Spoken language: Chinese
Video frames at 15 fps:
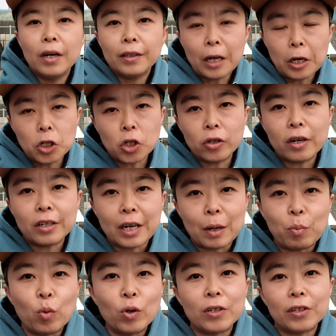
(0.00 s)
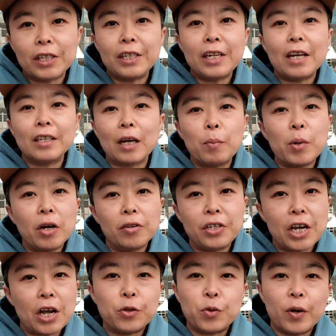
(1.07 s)
但是呢，这不是今天咱们要
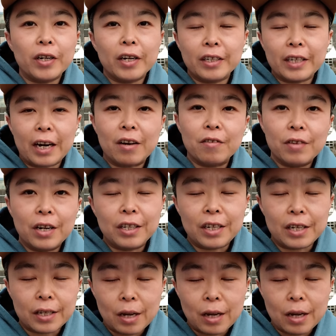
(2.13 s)
解决的这个问题。